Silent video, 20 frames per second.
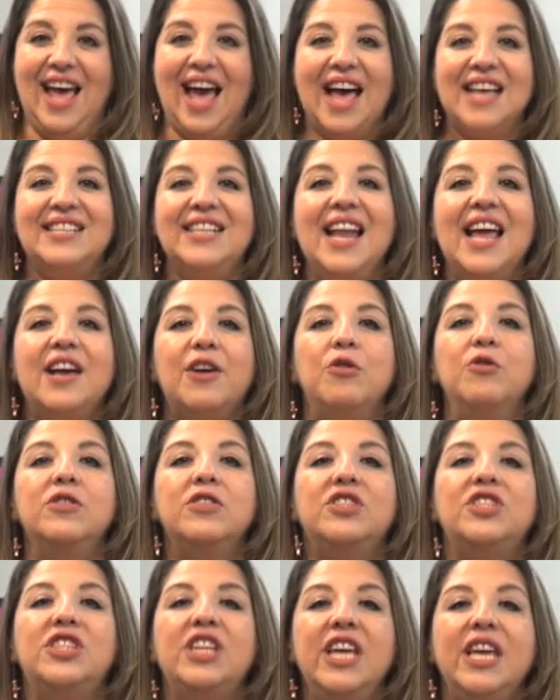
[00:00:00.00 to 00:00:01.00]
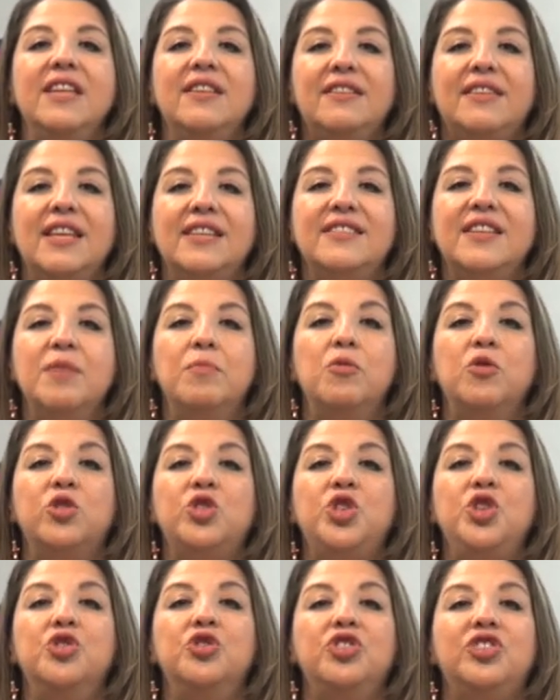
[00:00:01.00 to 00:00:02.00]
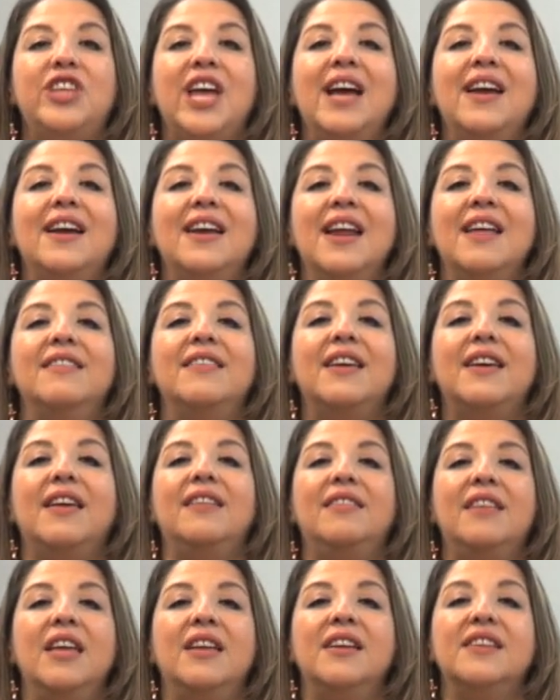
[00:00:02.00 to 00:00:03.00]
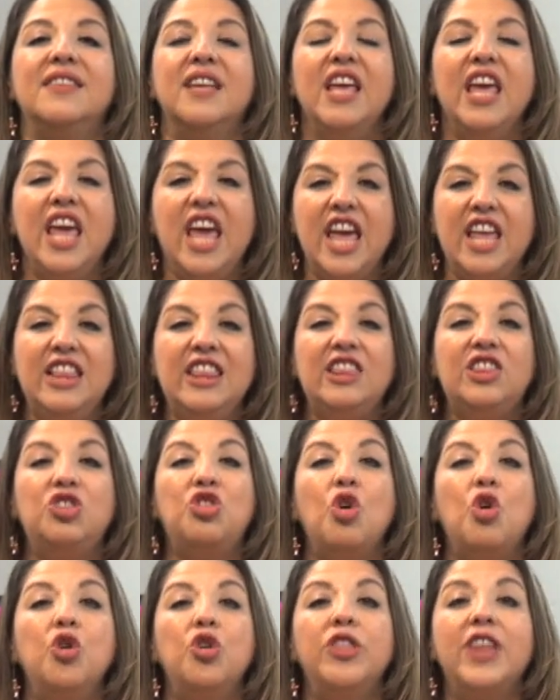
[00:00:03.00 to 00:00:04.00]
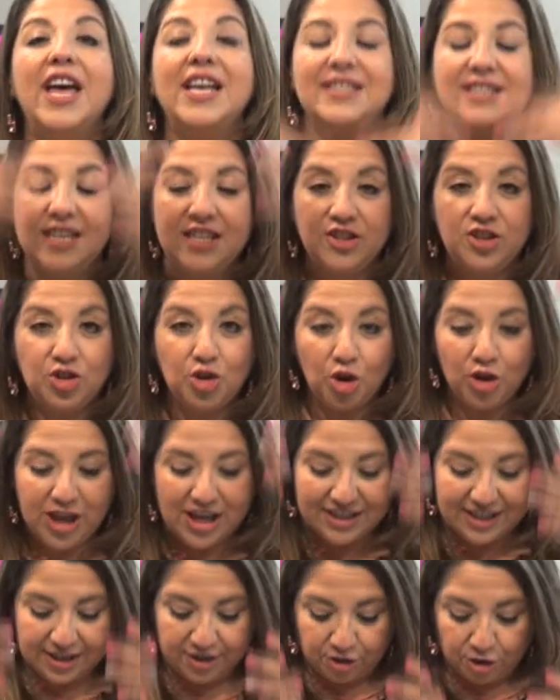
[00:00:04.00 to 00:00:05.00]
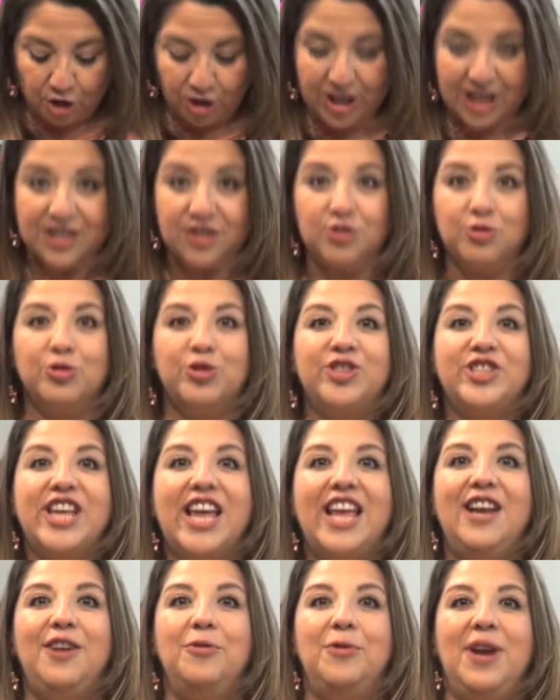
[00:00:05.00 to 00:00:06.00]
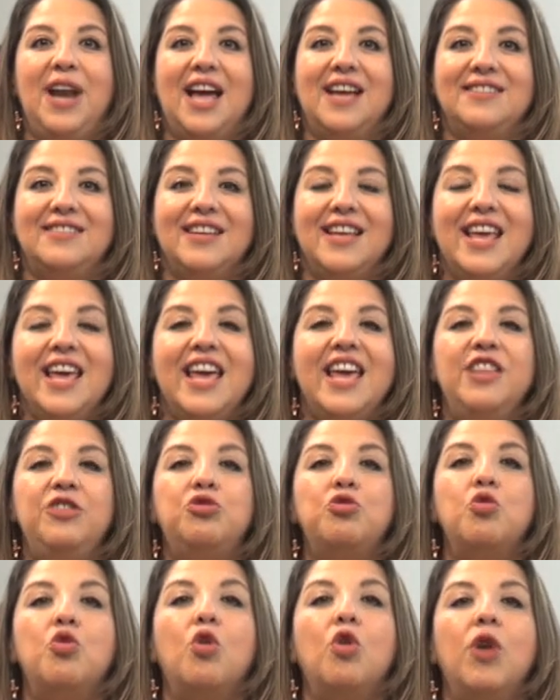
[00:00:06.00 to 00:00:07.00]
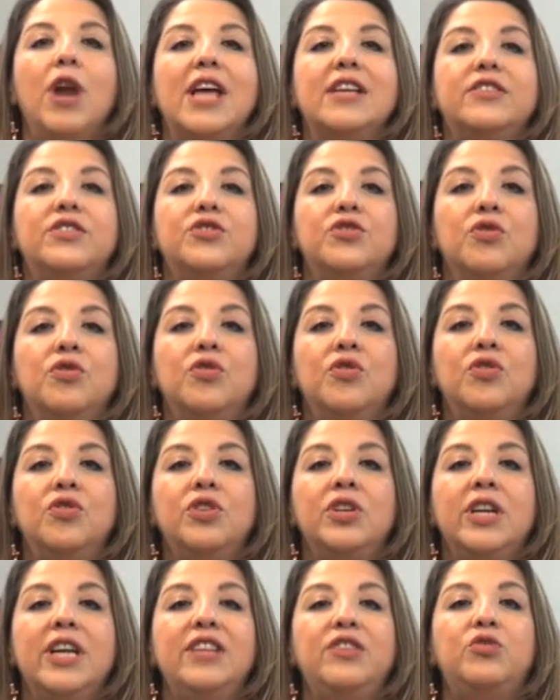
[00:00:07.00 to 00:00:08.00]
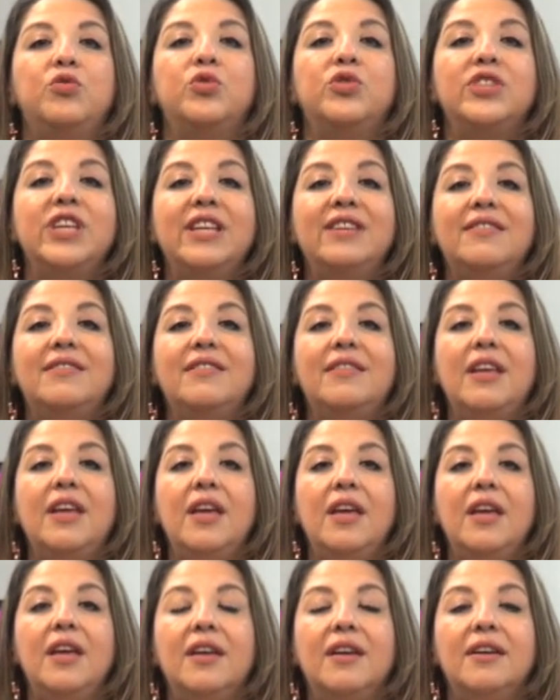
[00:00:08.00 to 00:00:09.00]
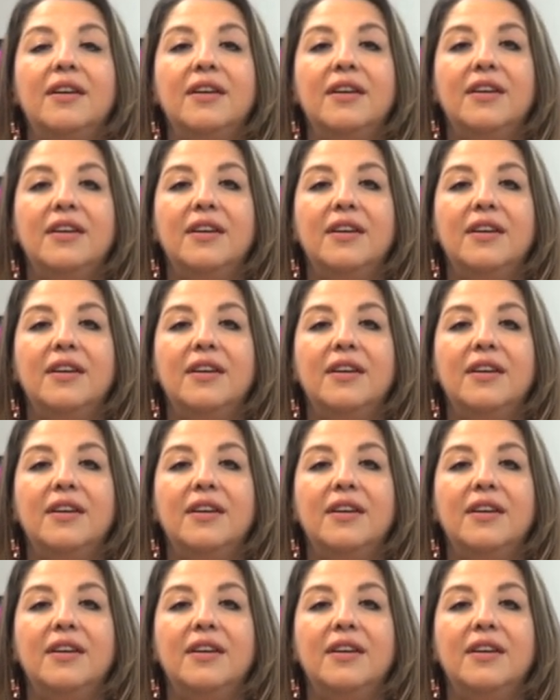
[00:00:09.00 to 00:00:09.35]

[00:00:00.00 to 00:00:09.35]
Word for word: Hazla consciente esa emoción tan grande que tienes en todas, en todas, en todas tus células, en tu corazón, en tu sentir.